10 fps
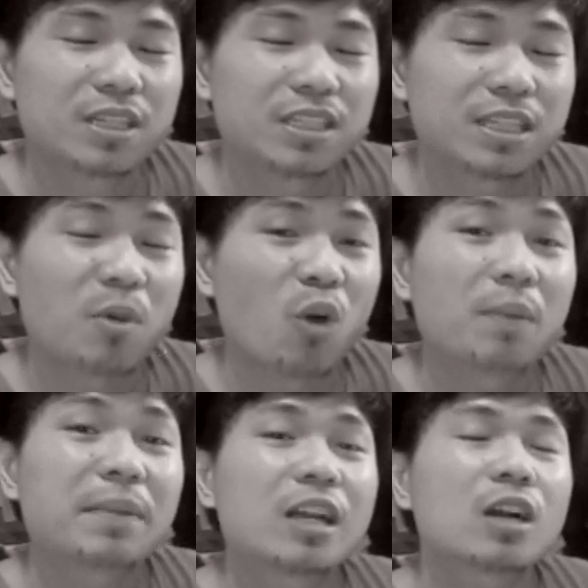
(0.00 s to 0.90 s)
คือจะบอก
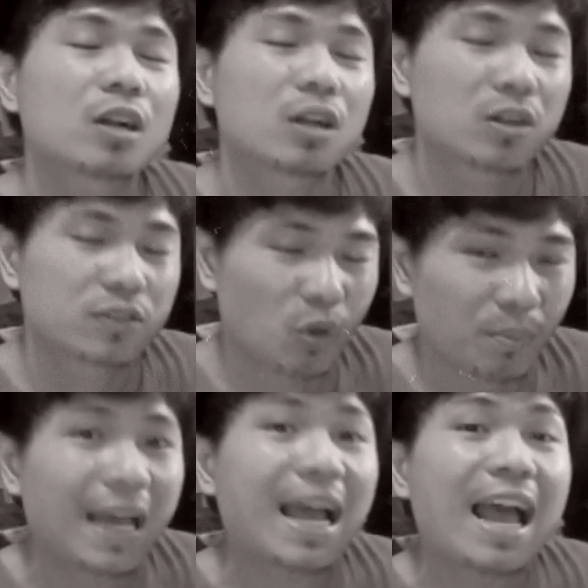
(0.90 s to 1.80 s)
ว่ามันก็สม
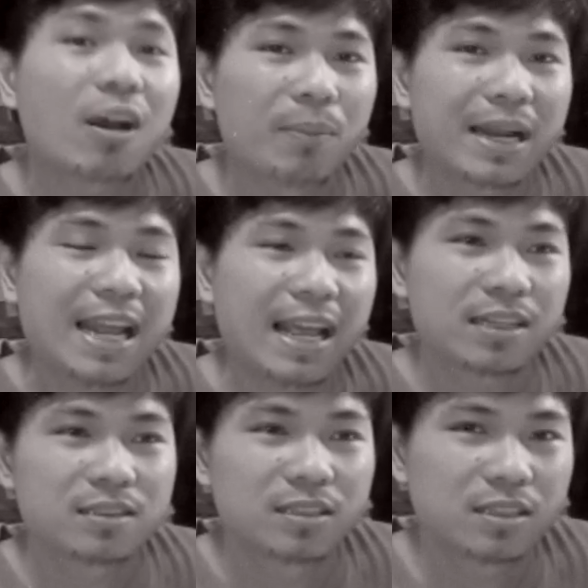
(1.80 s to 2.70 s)
ราคาของมันแหละ
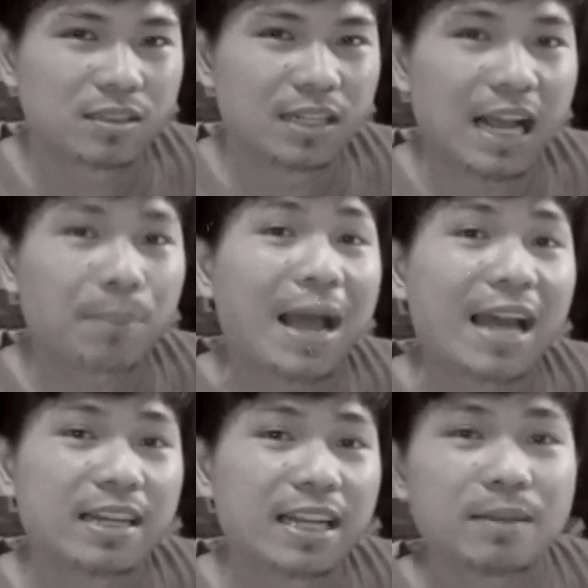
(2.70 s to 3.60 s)
หลักพั
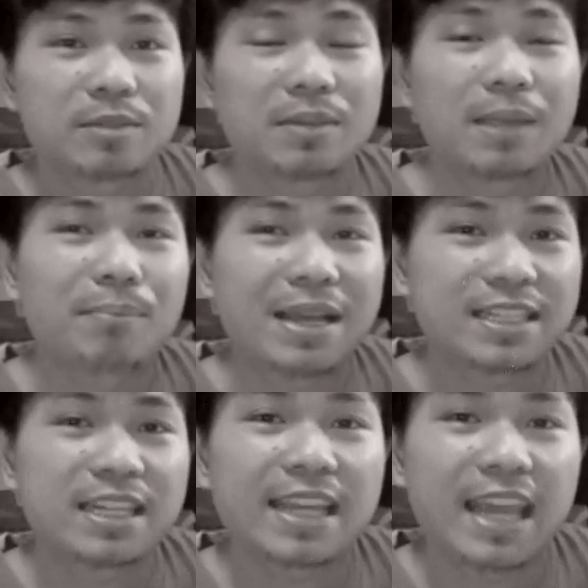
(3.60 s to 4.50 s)
นนะครับสำหรับมาส
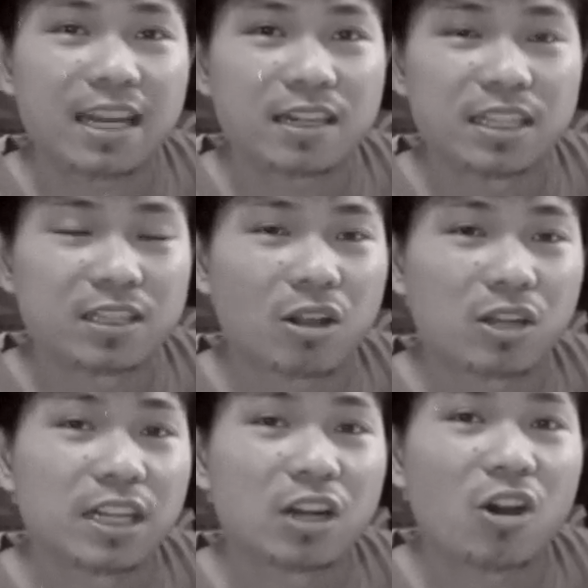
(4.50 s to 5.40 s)
เตอร์เก่1ต่อ
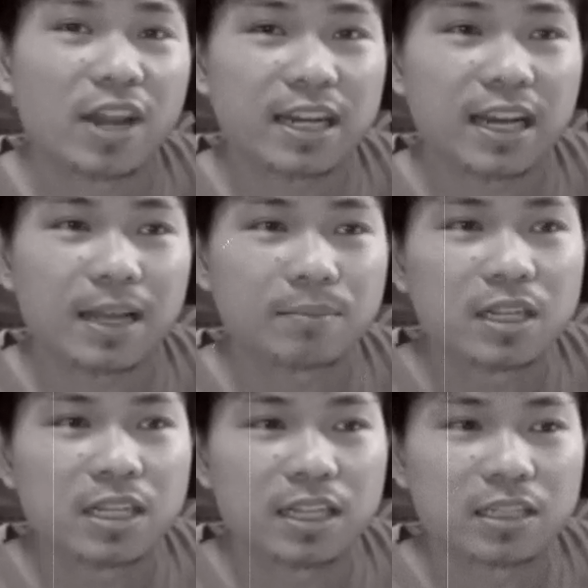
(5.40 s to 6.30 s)
100นะครับ
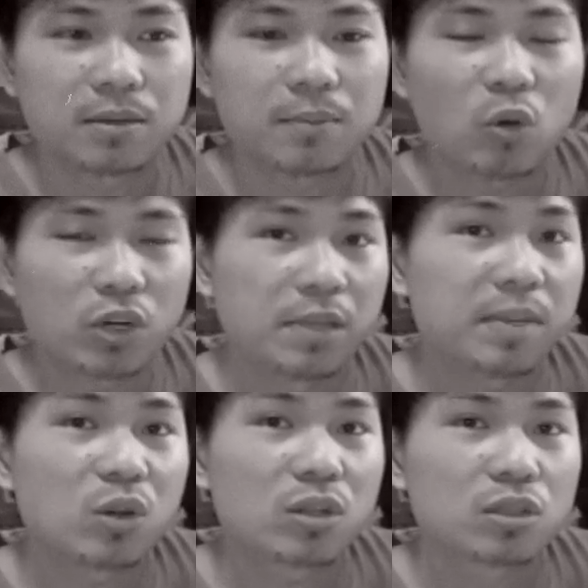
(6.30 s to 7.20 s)
แต่สำหรับคนที่
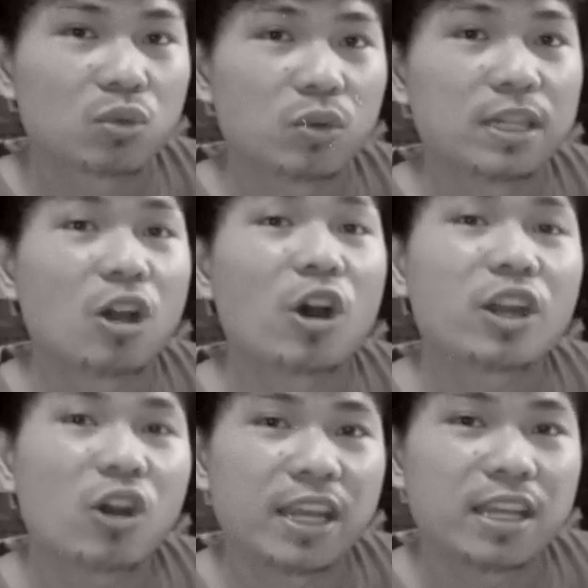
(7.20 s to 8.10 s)
มีทุนน้อย
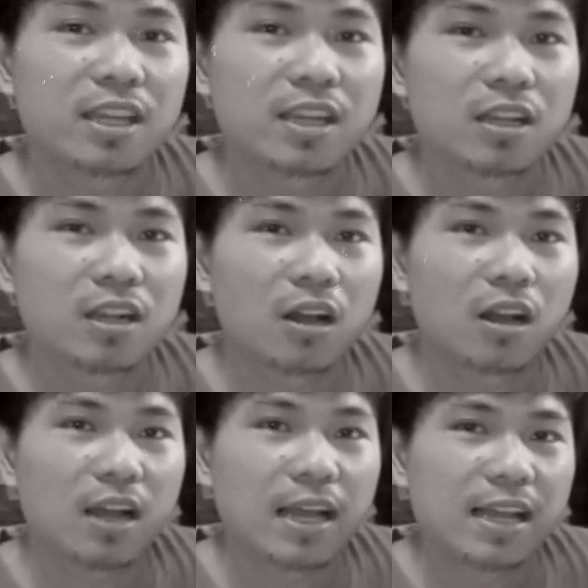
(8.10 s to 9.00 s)
หน่อยก็
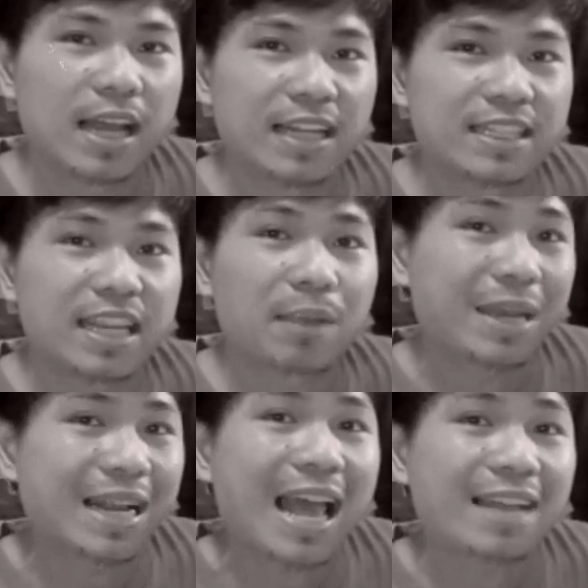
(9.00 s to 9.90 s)
อาจจะยัง
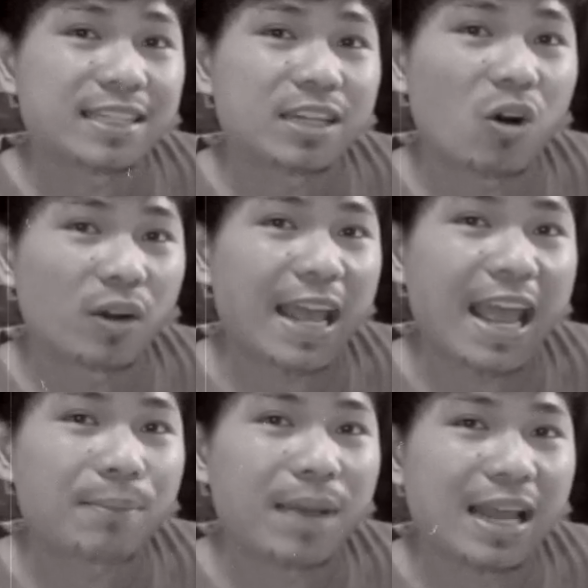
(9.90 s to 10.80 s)
ไม่กล้าซื้อของแท้
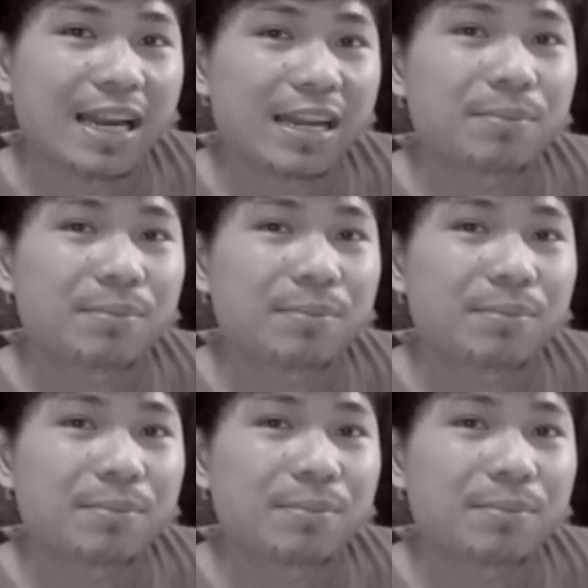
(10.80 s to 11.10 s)
มาเล่น